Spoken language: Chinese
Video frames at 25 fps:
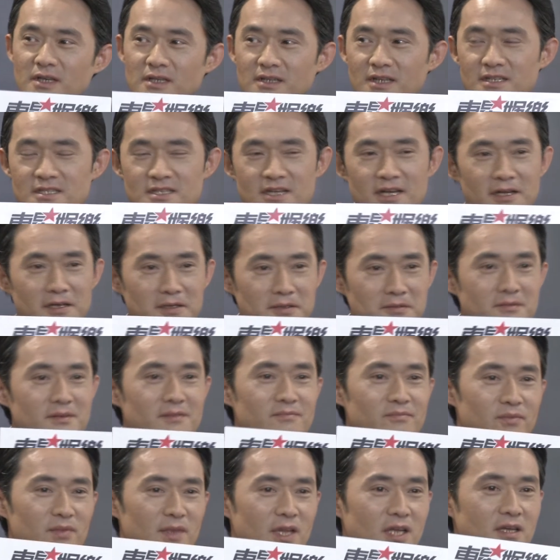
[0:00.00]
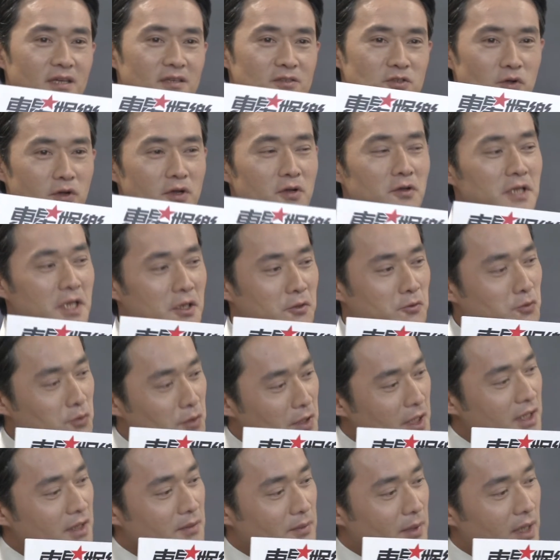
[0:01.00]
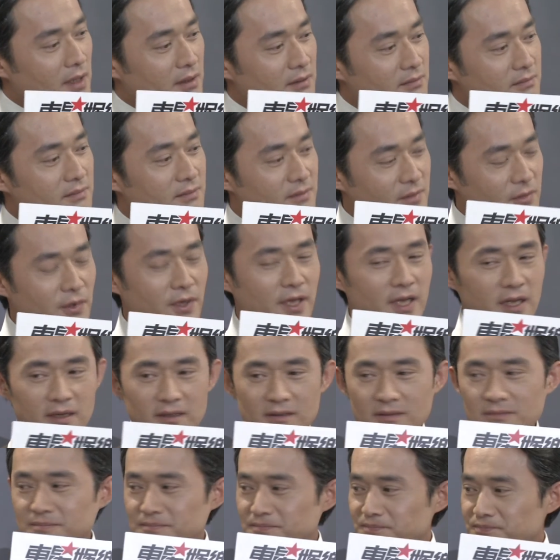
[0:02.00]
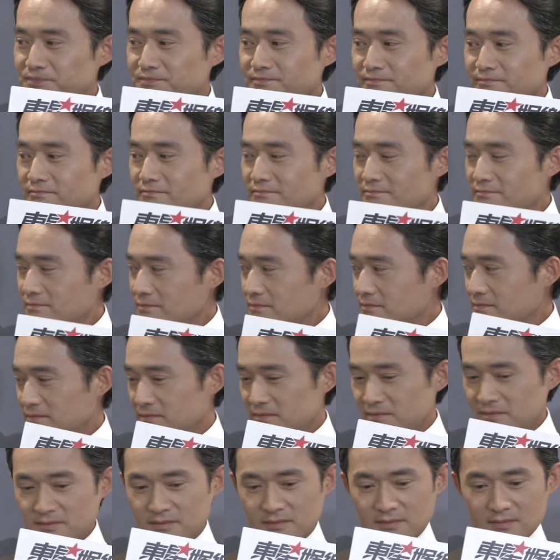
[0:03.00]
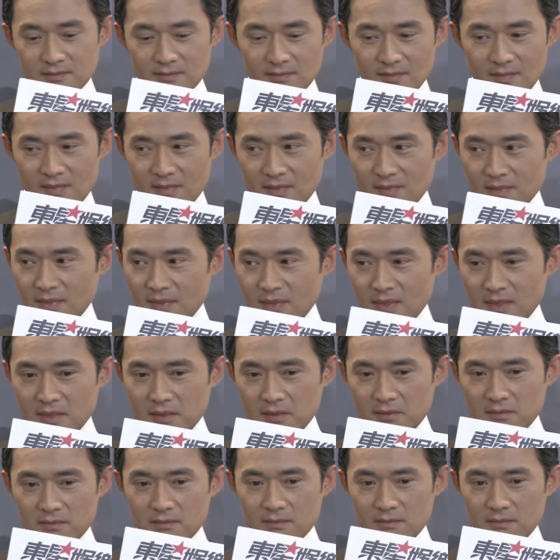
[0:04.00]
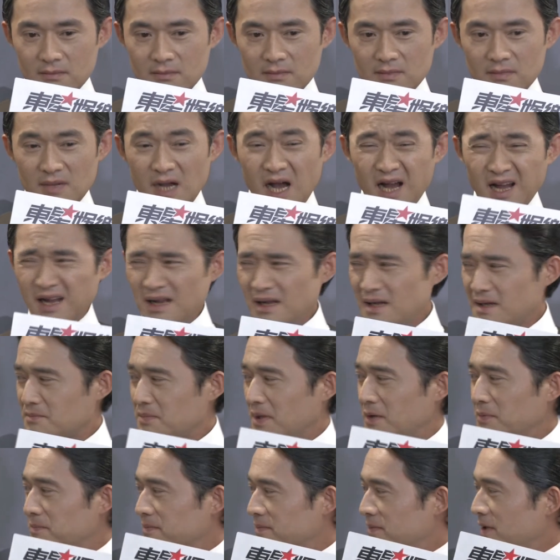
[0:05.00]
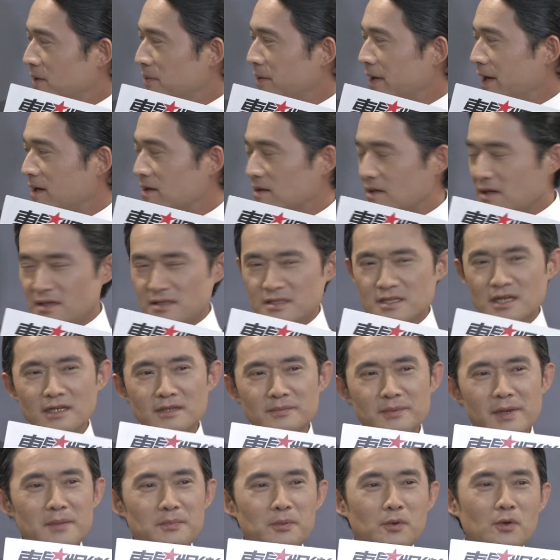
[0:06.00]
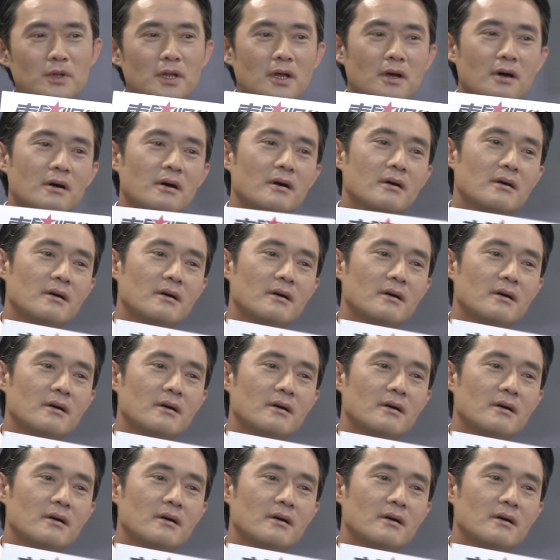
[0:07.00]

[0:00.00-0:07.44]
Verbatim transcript: 给大家，总要有点娱乐嘛。嗯。对，最近网友发现国斌哥演的大力水手啊，派派。对，上礼拜播了。